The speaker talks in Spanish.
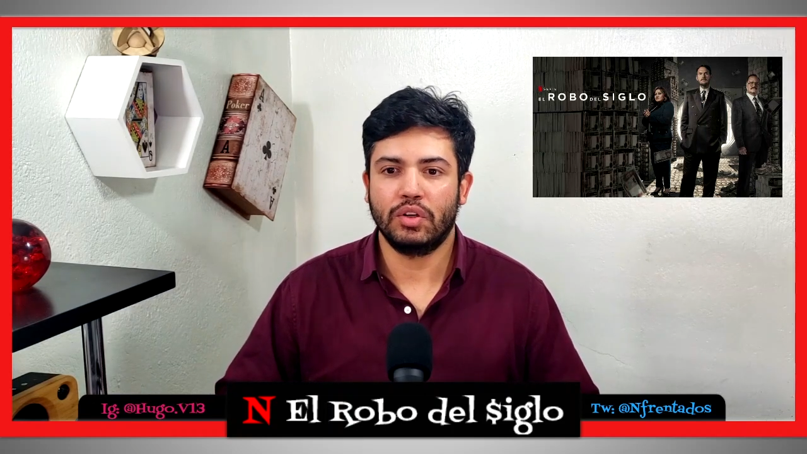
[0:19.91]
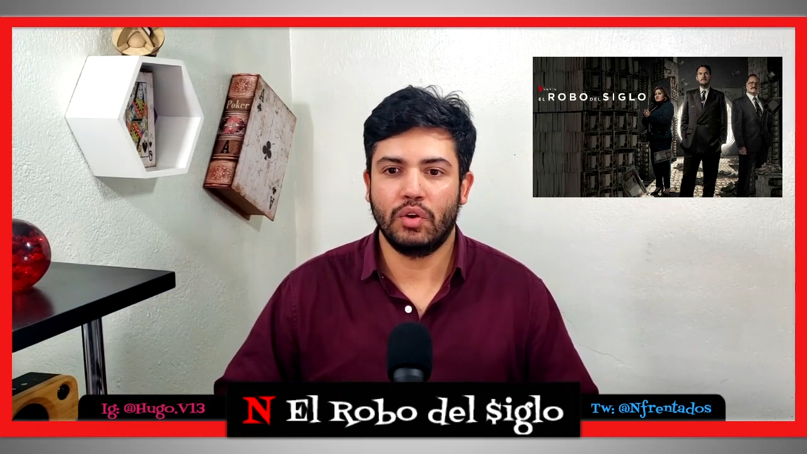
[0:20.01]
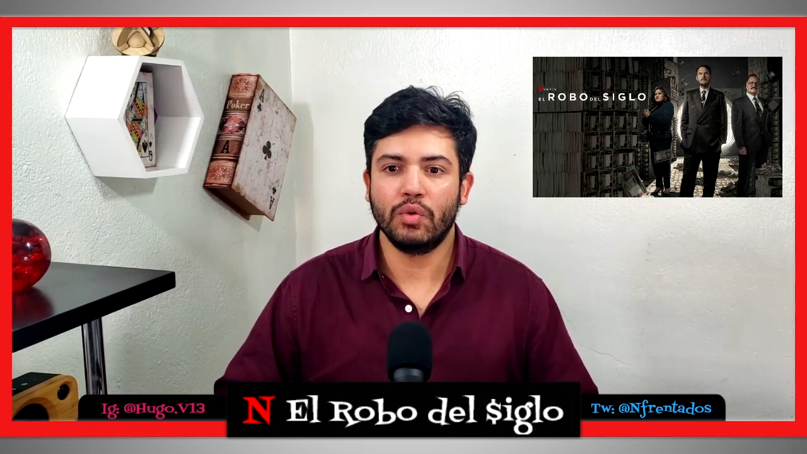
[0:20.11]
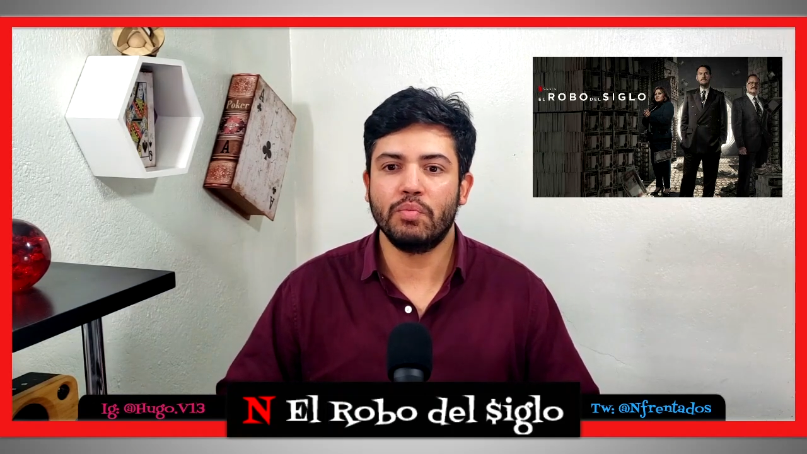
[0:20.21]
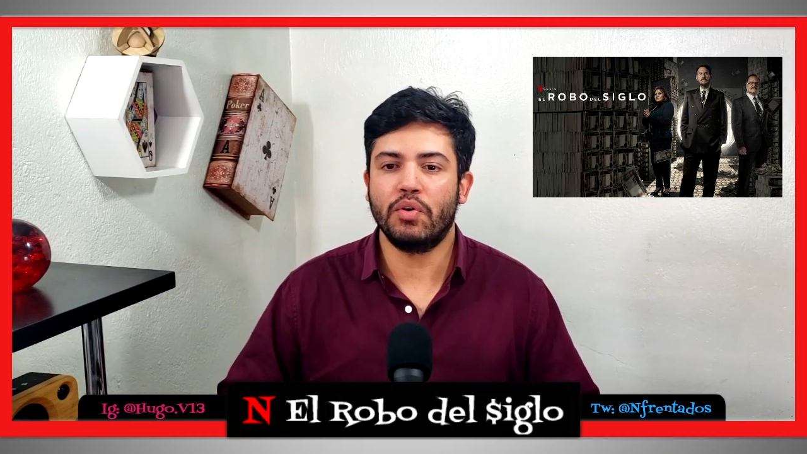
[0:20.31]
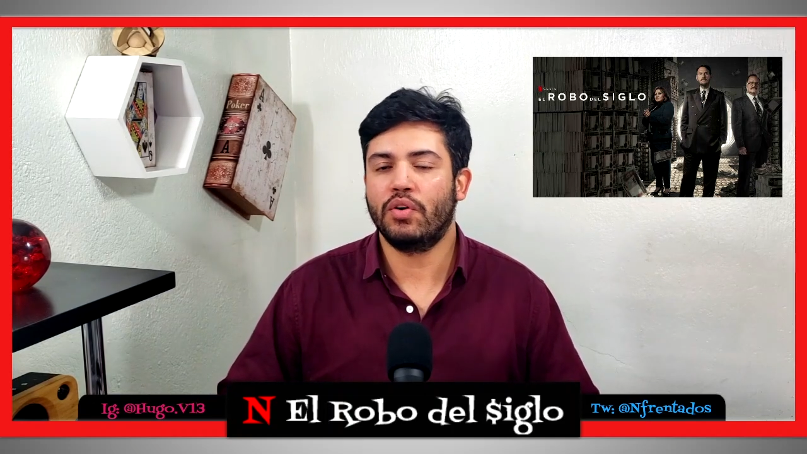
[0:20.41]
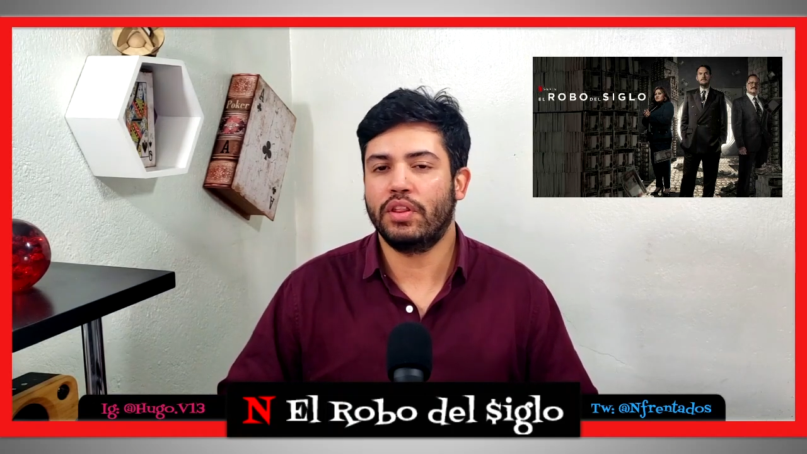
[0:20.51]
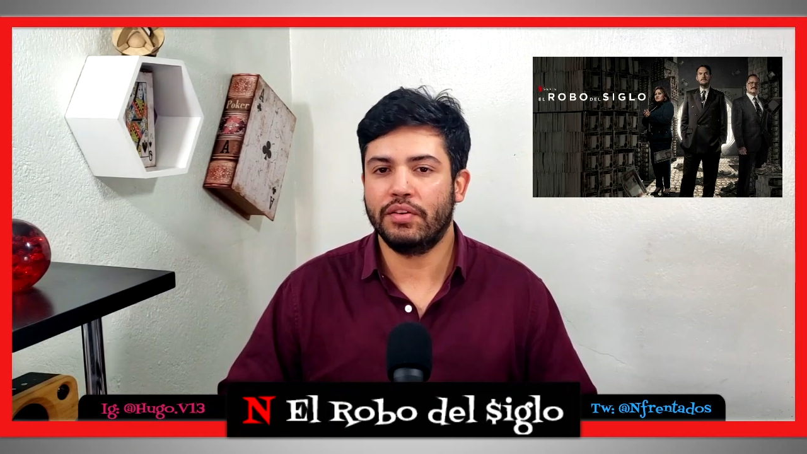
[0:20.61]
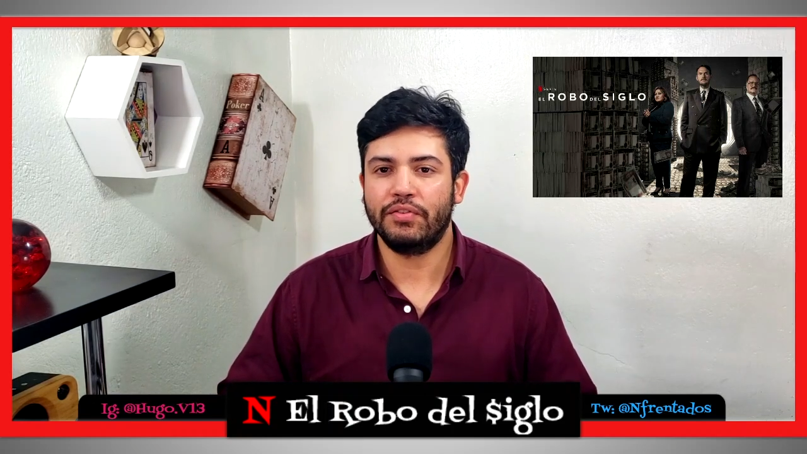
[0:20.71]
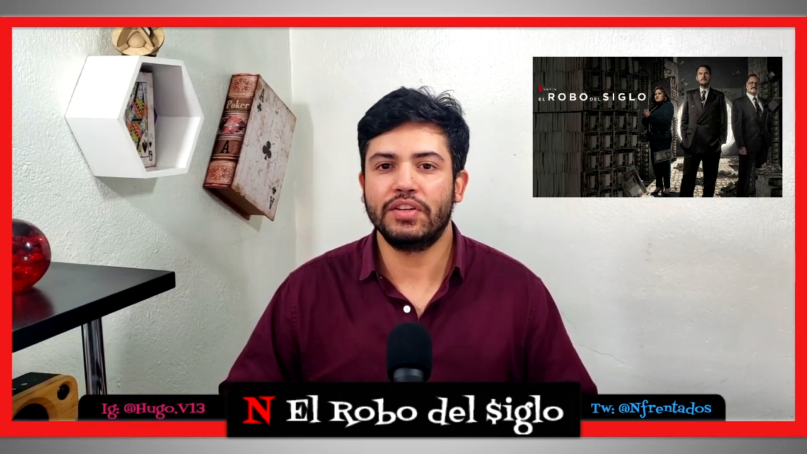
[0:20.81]
con un poco
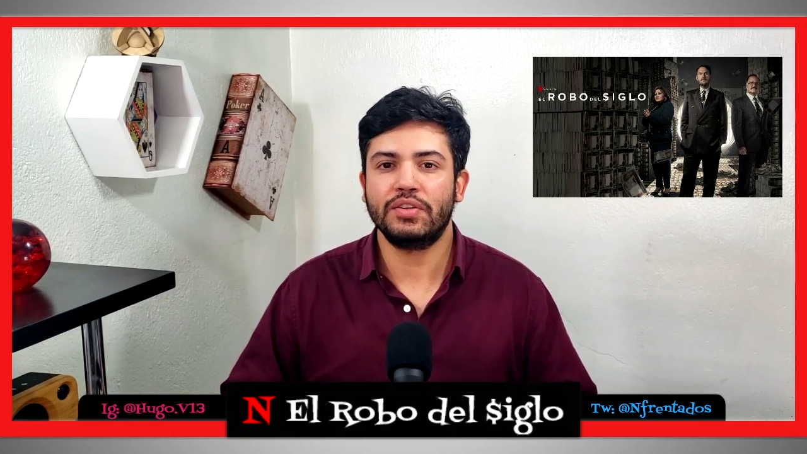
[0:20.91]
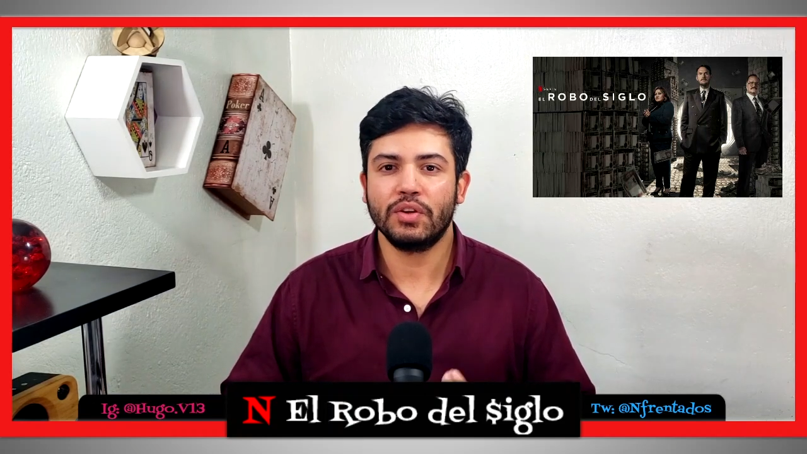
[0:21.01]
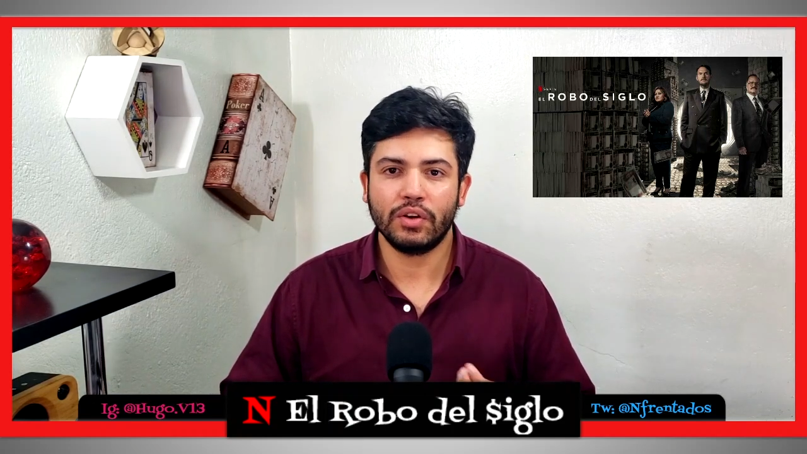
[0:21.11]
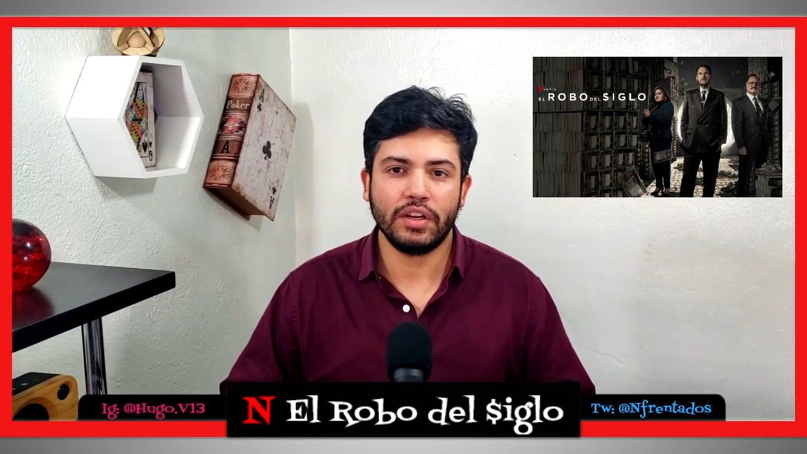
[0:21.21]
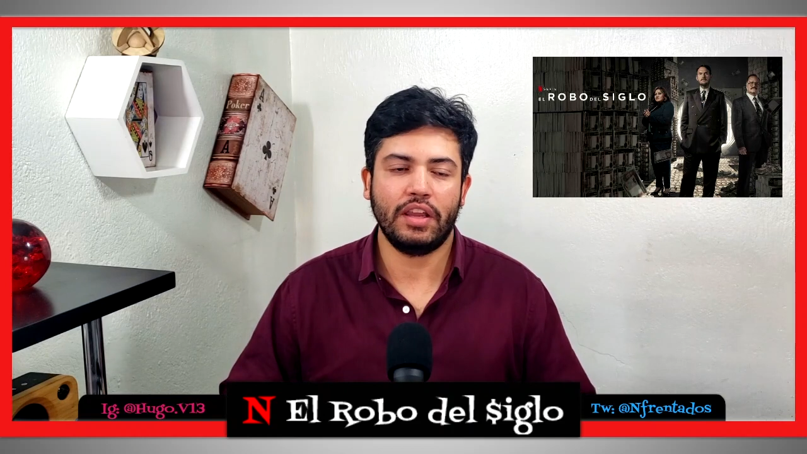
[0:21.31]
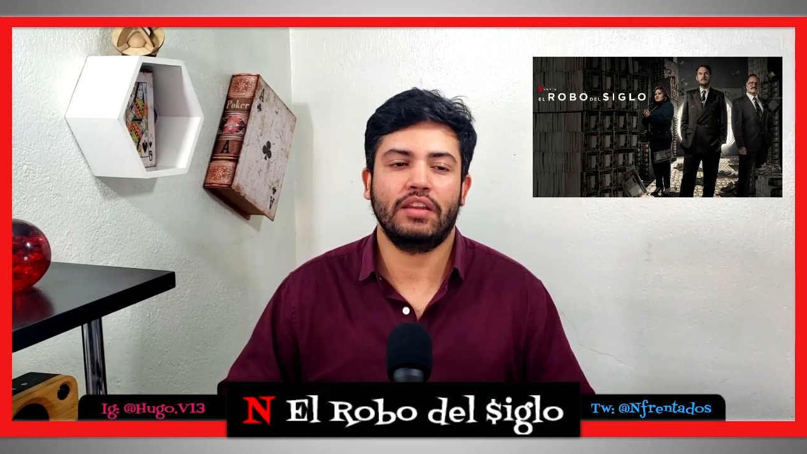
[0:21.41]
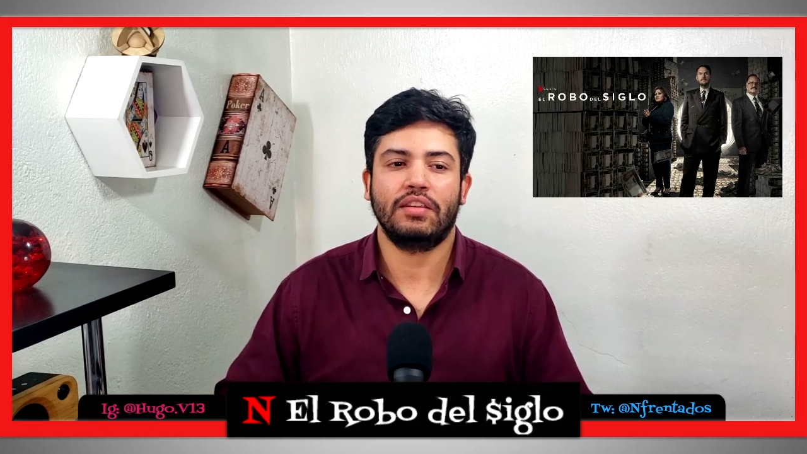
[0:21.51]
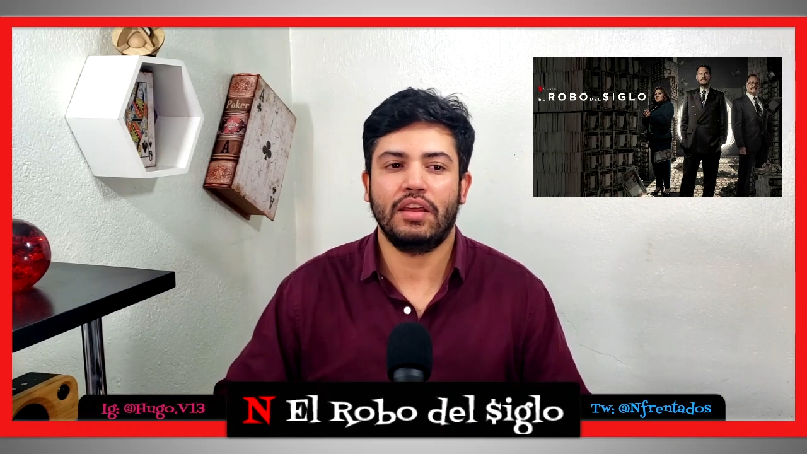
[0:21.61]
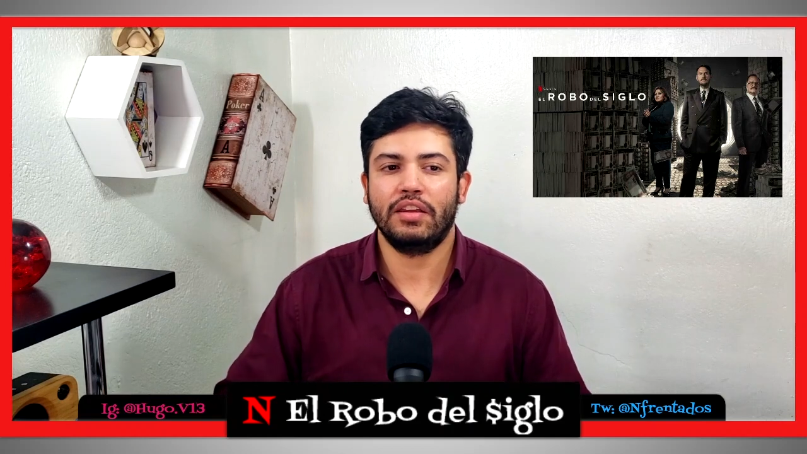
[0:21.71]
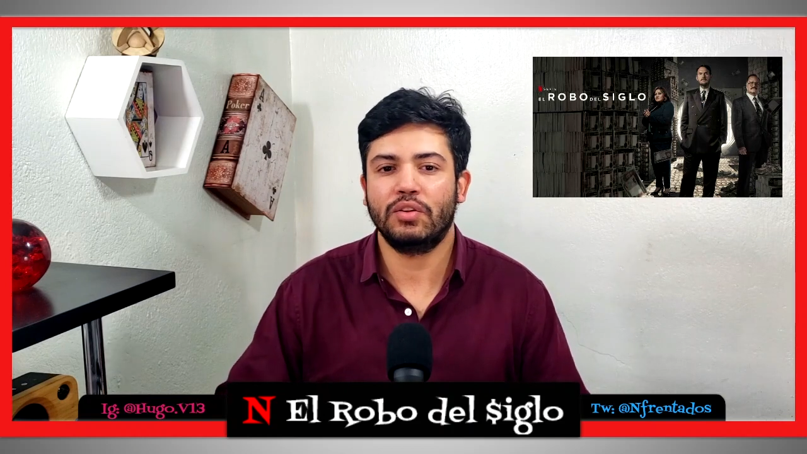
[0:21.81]
de ficción
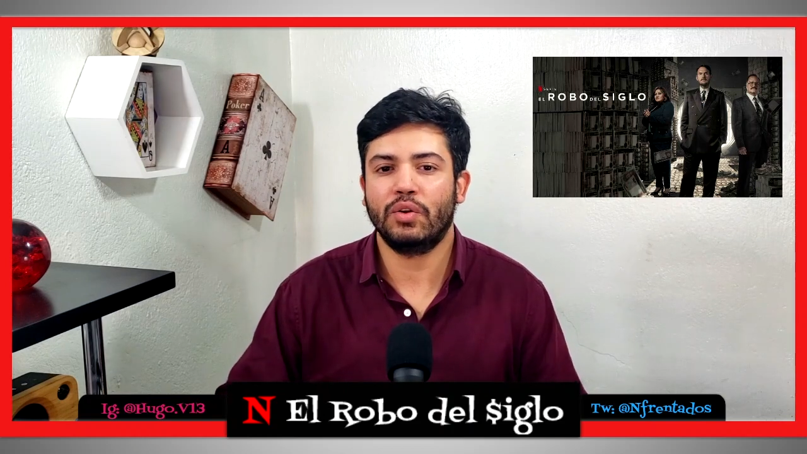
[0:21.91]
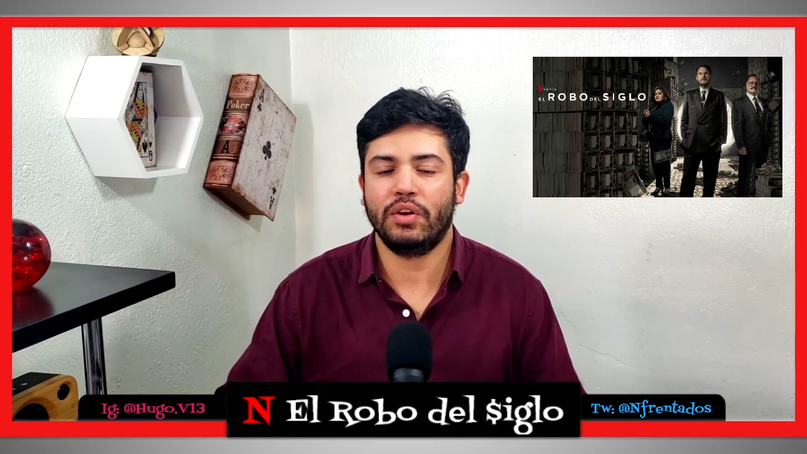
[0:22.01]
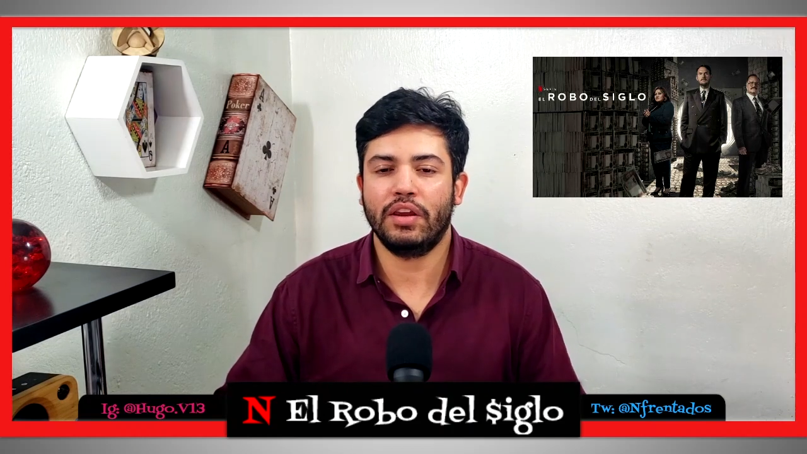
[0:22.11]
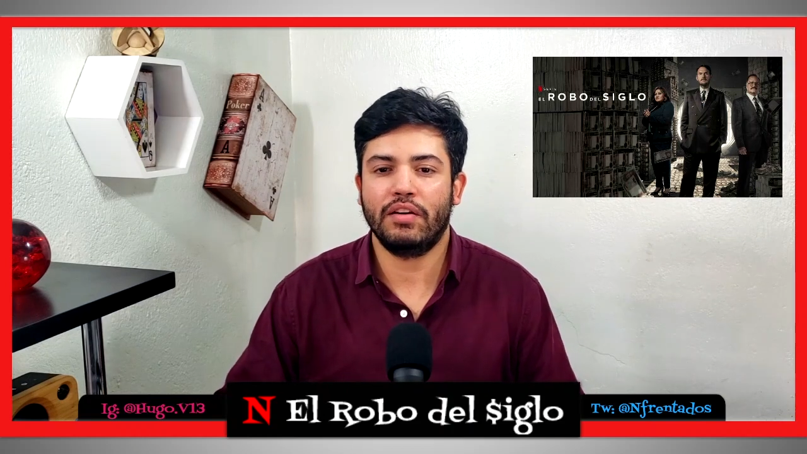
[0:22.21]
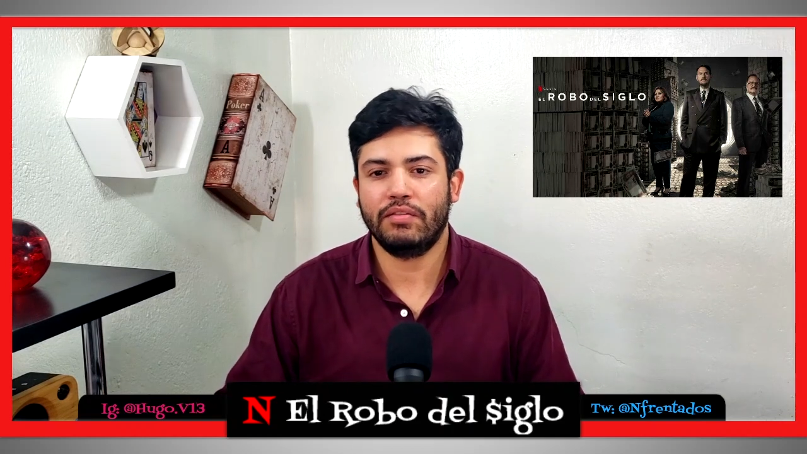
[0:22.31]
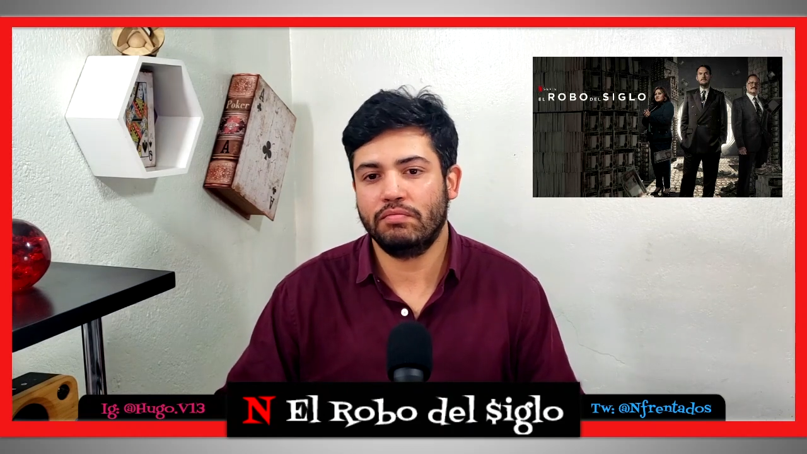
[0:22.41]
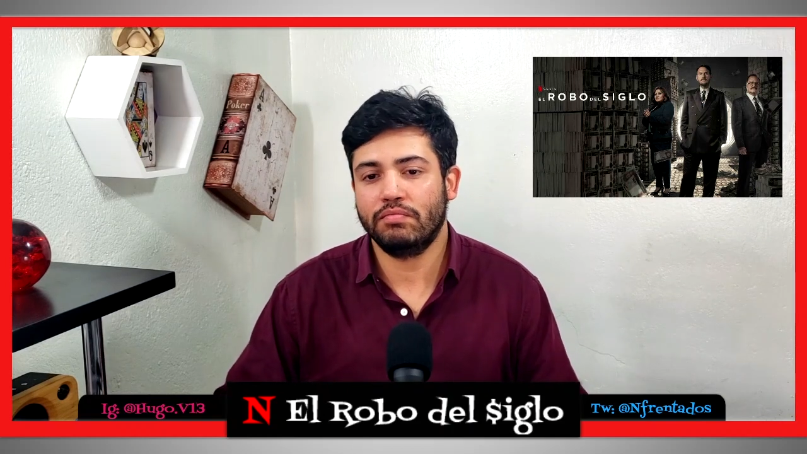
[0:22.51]
esta historia